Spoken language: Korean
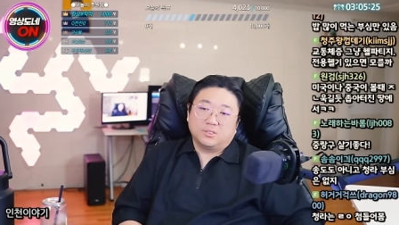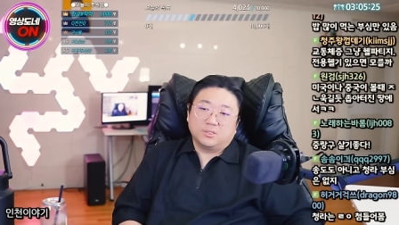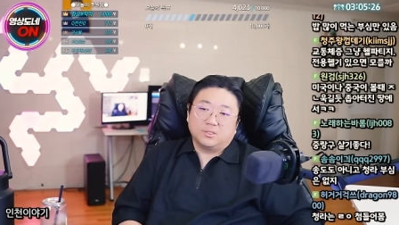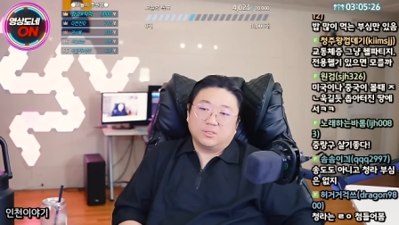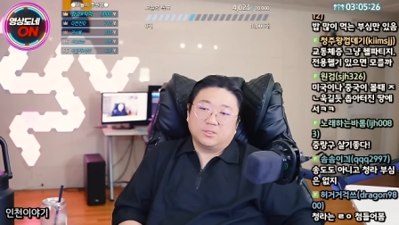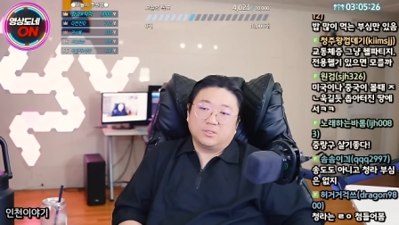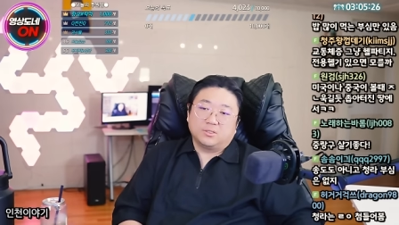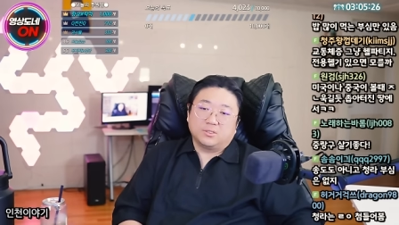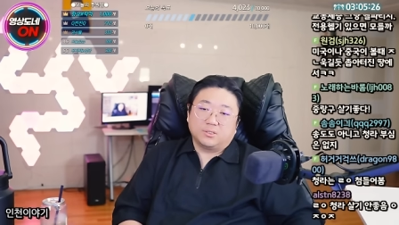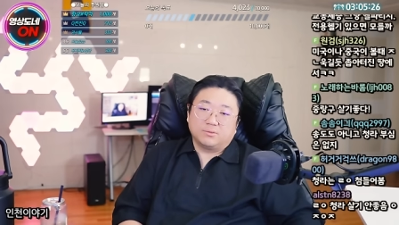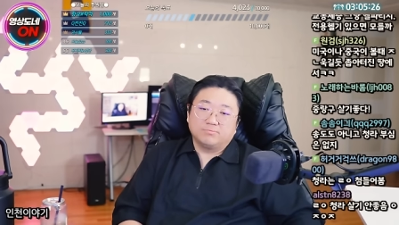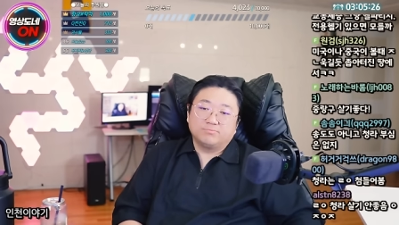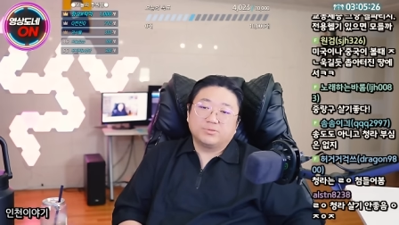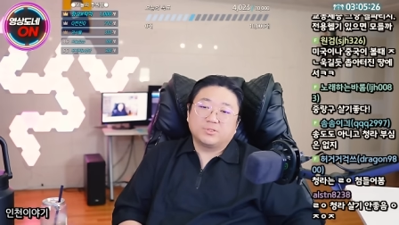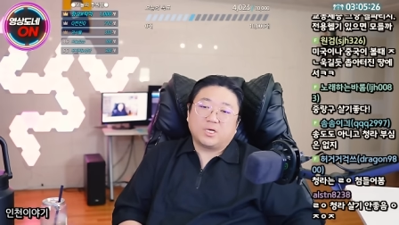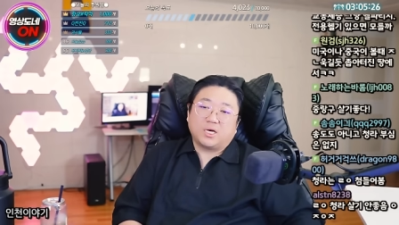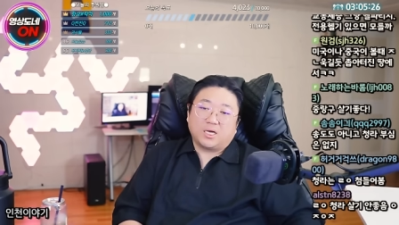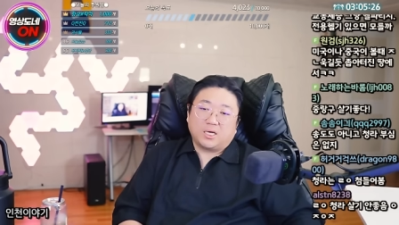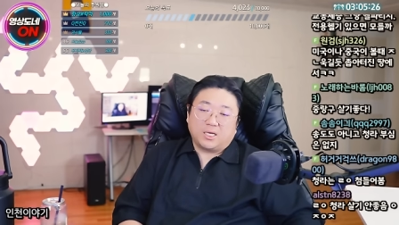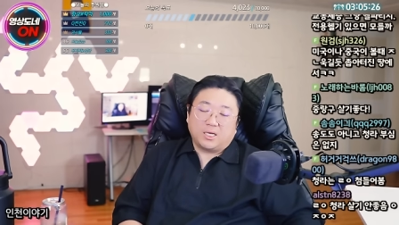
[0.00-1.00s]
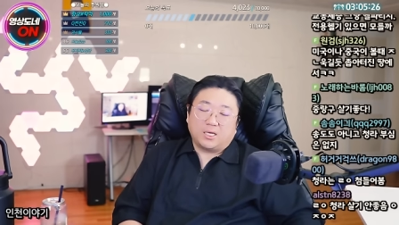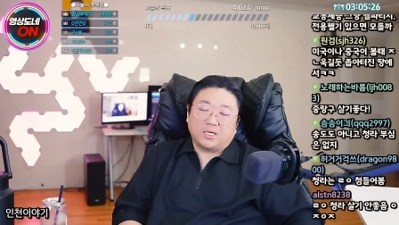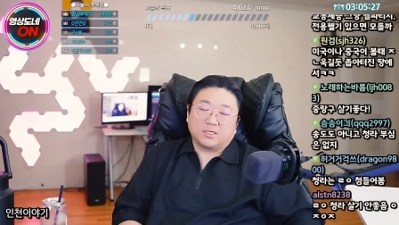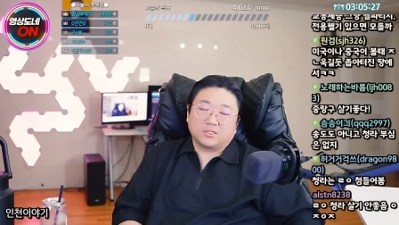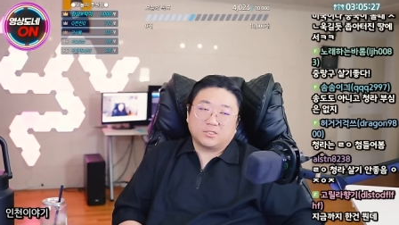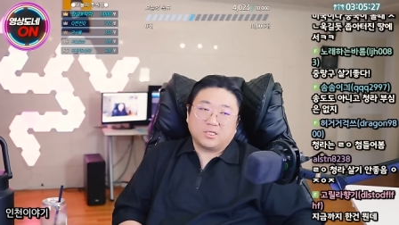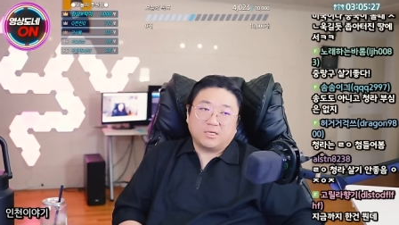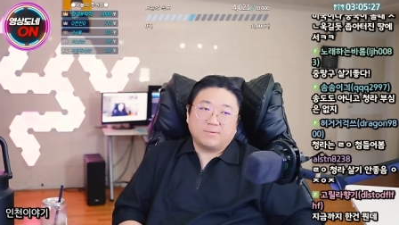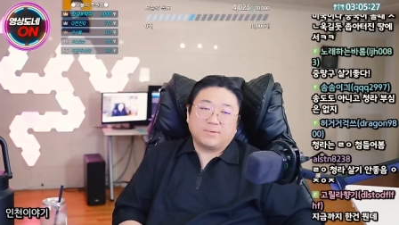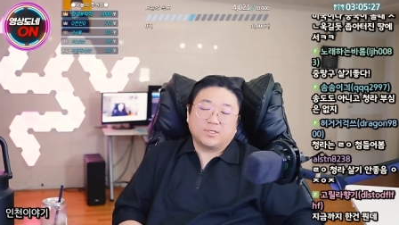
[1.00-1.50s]
어,
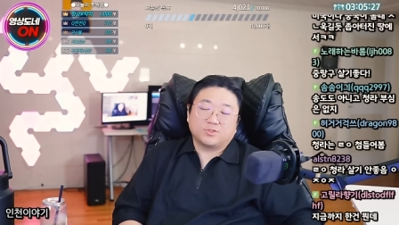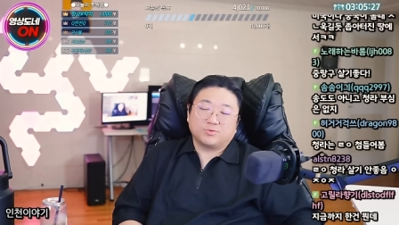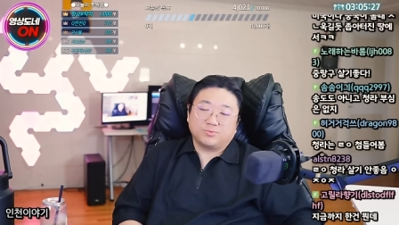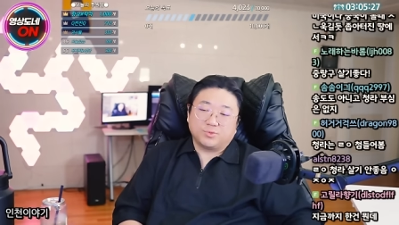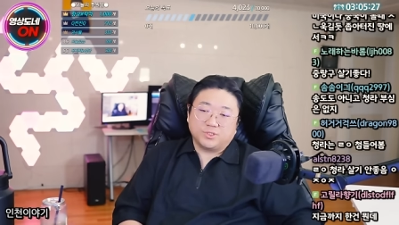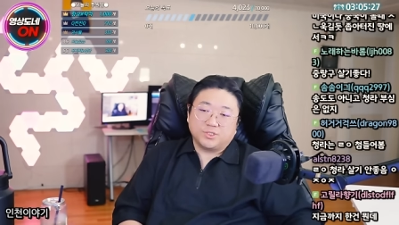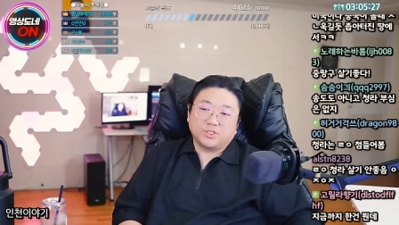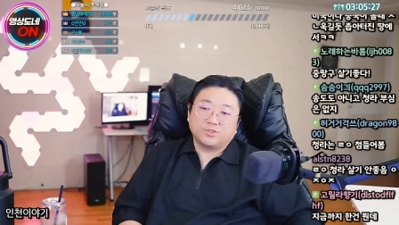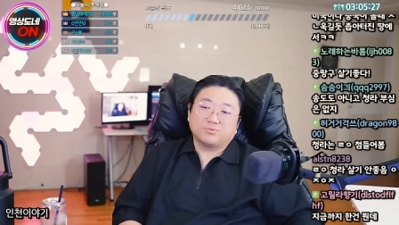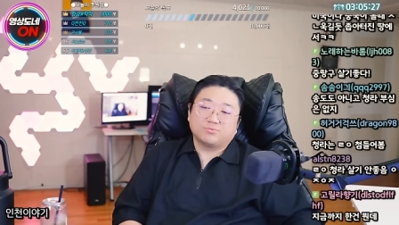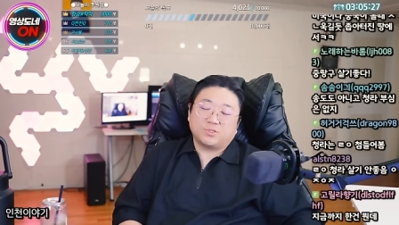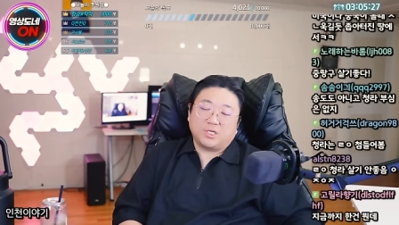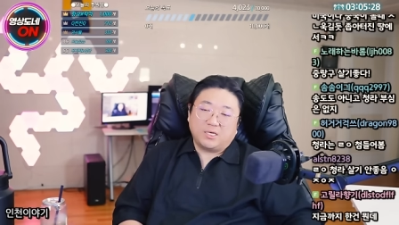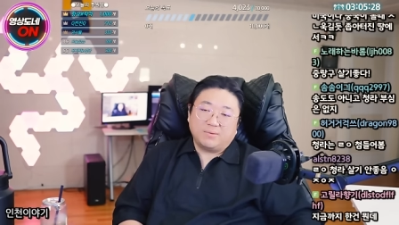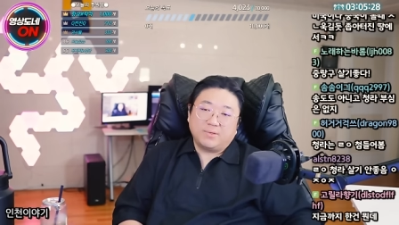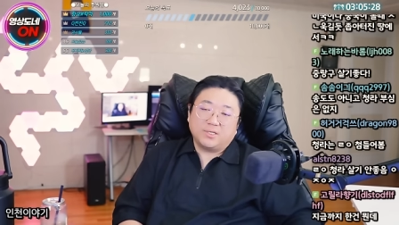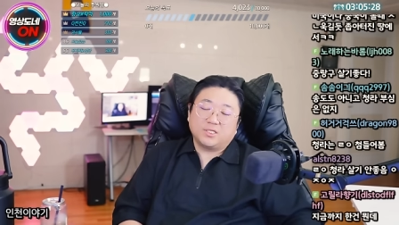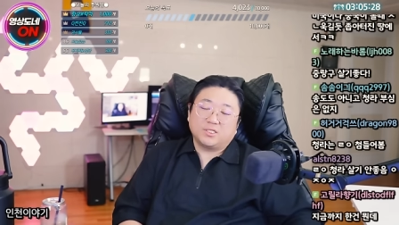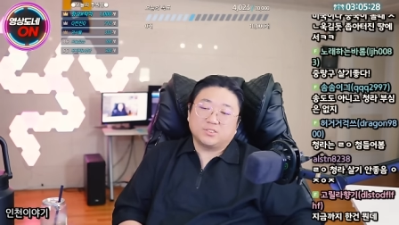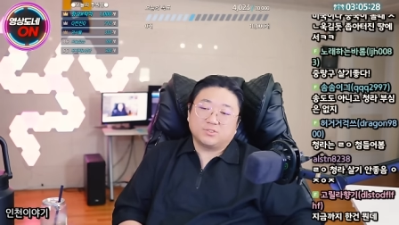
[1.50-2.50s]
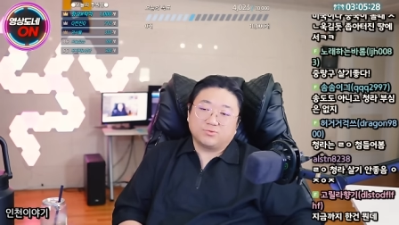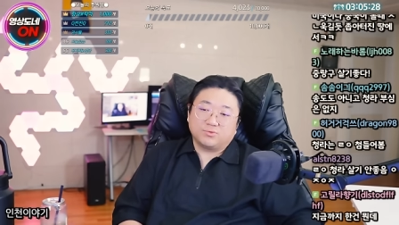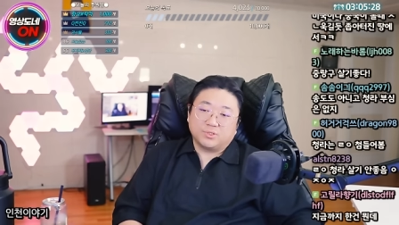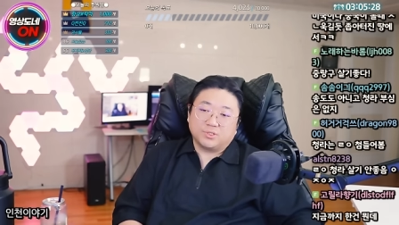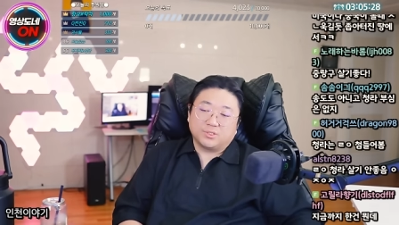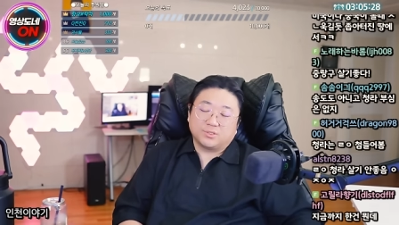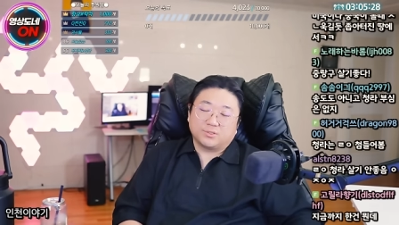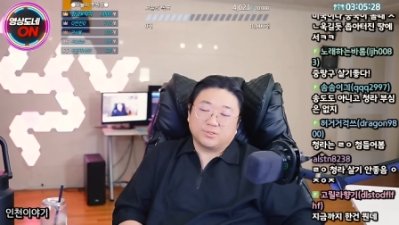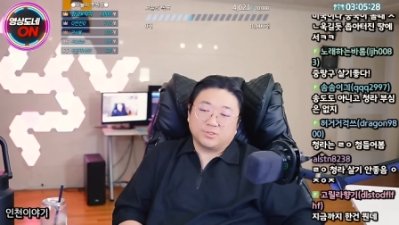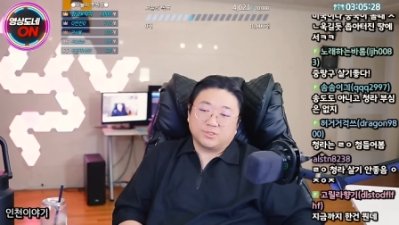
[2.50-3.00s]
인프라가 그나마 좀 이제 좀 살만해지고
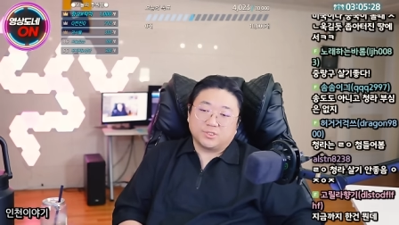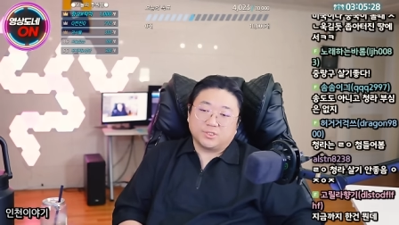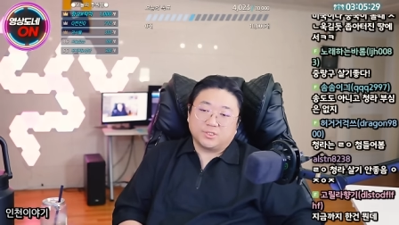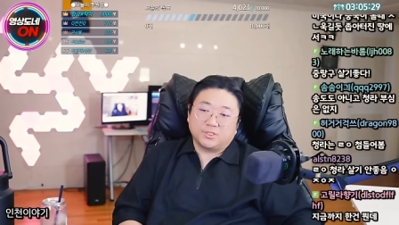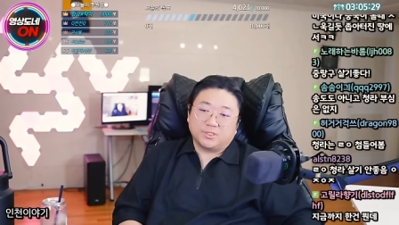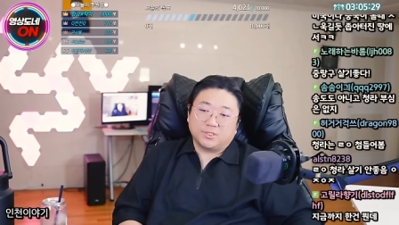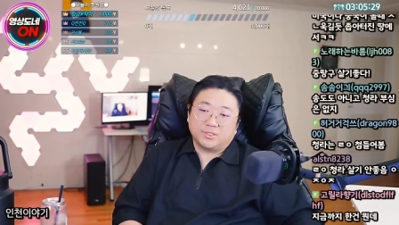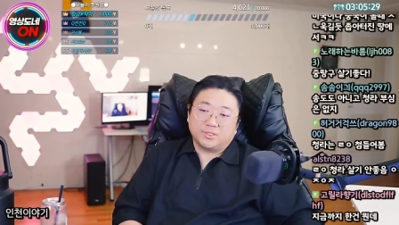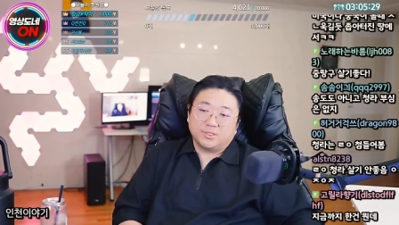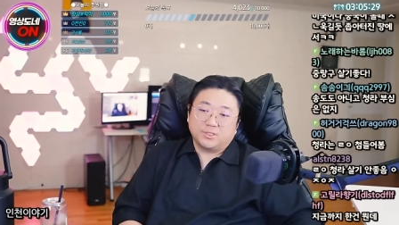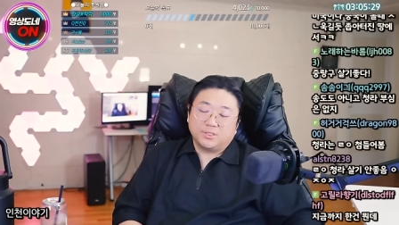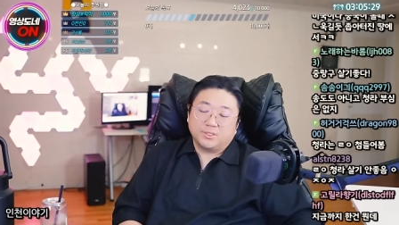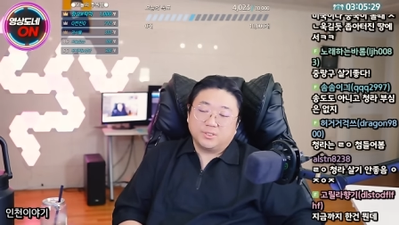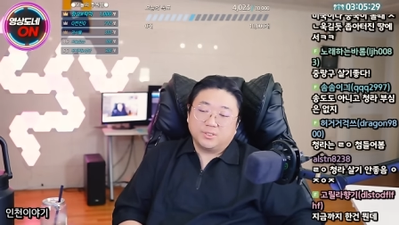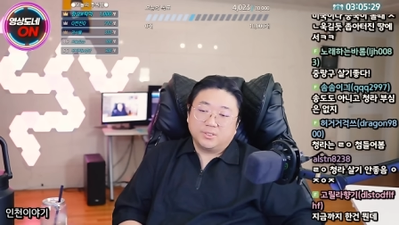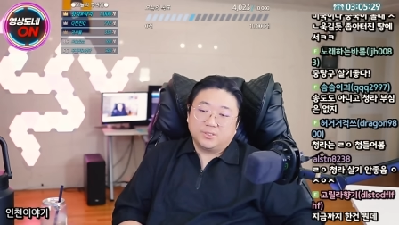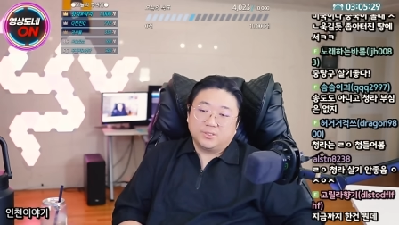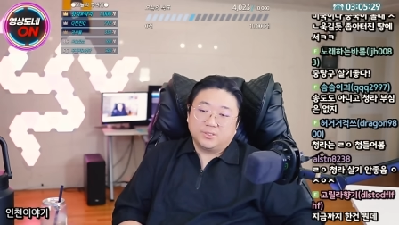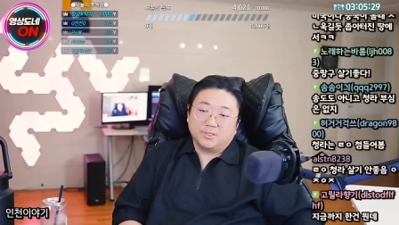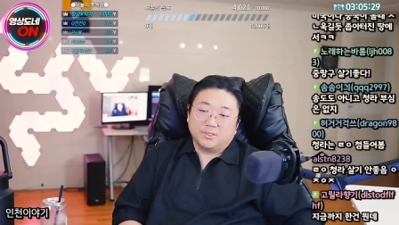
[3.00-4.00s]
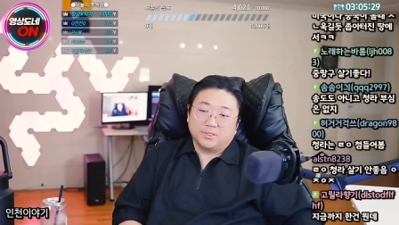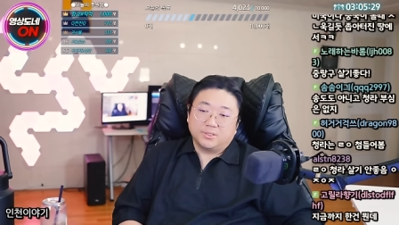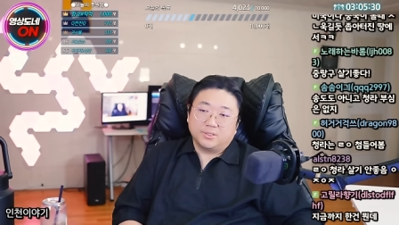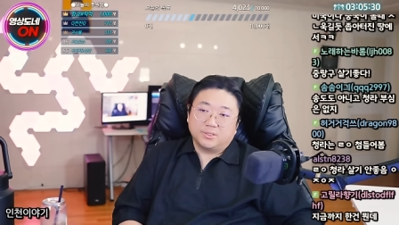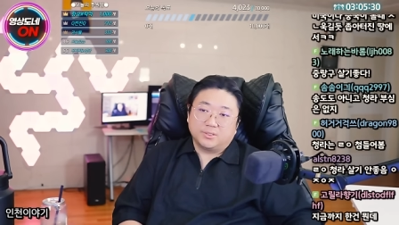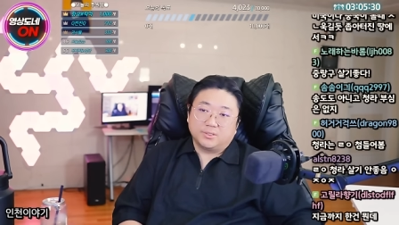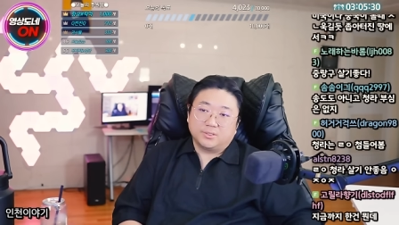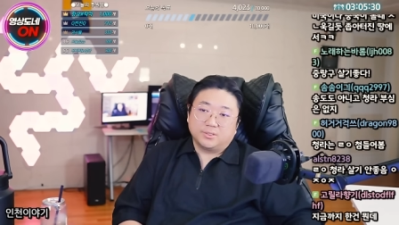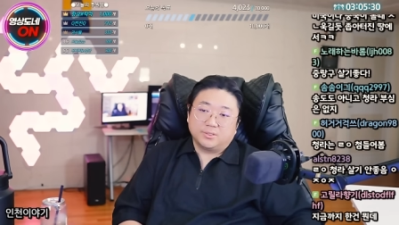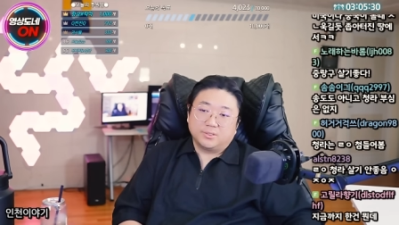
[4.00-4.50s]
있는 거지.
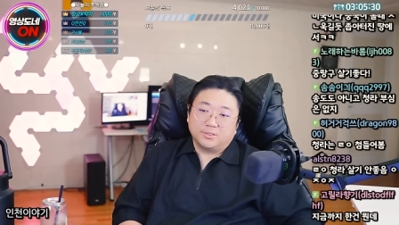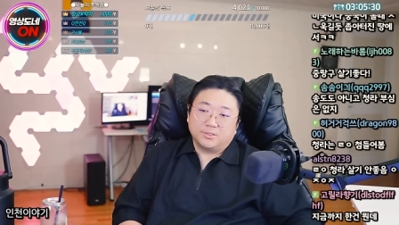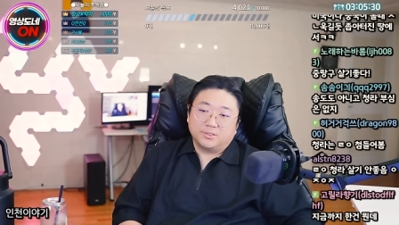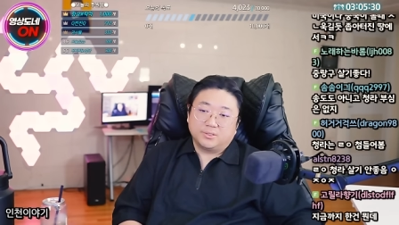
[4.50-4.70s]
어.